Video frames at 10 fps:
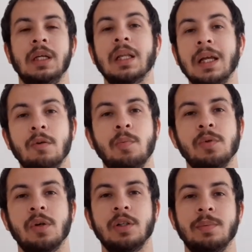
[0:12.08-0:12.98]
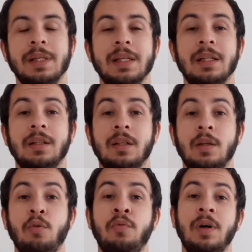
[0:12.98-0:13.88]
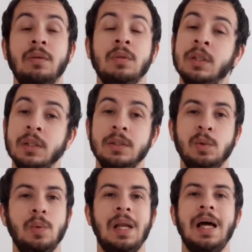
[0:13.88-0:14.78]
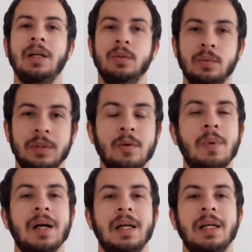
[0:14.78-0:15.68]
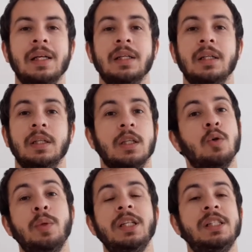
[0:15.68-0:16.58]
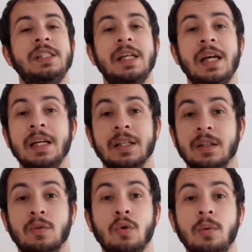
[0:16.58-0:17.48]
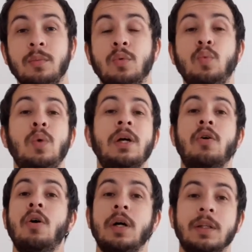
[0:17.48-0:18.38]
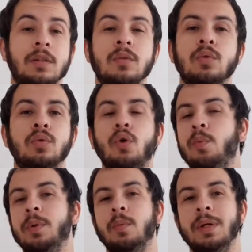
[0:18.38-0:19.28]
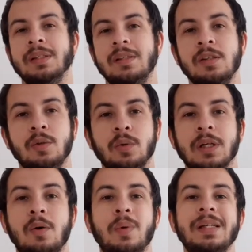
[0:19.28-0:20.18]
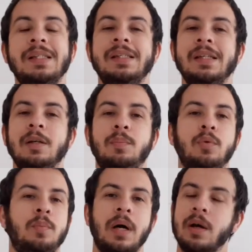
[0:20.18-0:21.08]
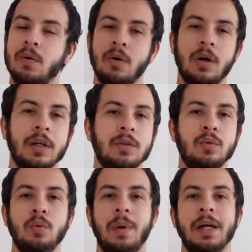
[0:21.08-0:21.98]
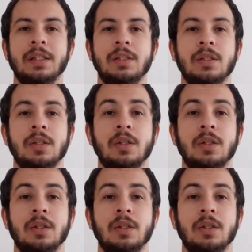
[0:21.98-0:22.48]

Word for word: Lá no episódio de Marighello, eu falo que de um lado tem uma galera que o enxerga como um herói que lutou pelo Brasil e é um exemplo para agora e tudo mais.